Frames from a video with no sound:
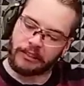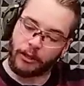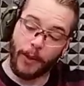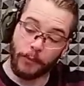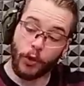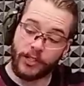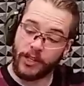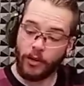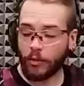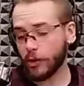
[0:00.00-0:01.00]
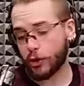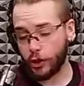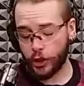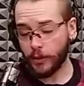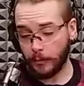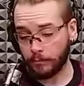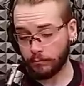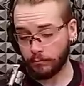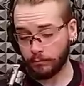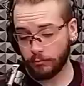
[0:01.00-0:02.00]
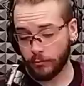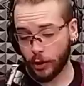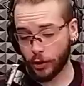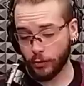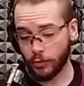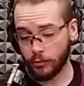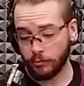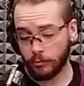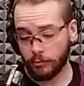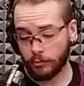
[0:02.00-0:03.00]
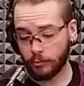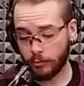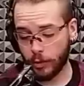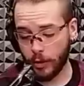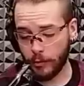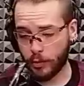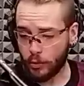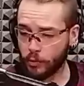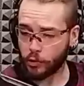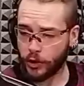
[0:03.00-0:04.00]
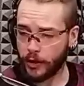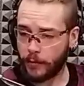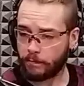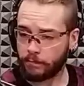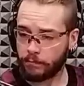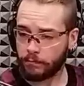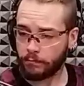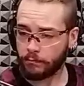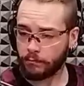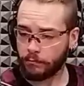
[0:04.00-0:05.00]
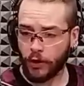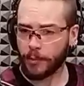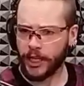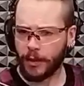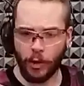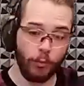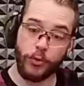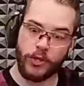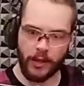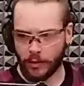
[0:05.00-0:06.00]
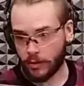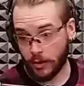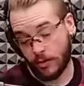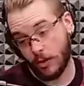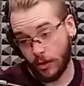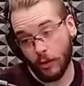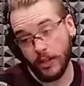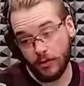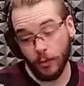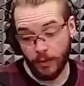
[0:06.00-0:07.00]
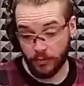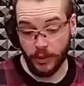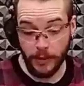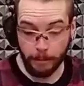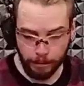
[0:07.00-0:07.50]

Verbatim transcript: Comme arme de tir, en revanche, c'est géant. Ça, j'avoue. C'est absolument génial. Formidable. En plus, c'est relativement bien fini.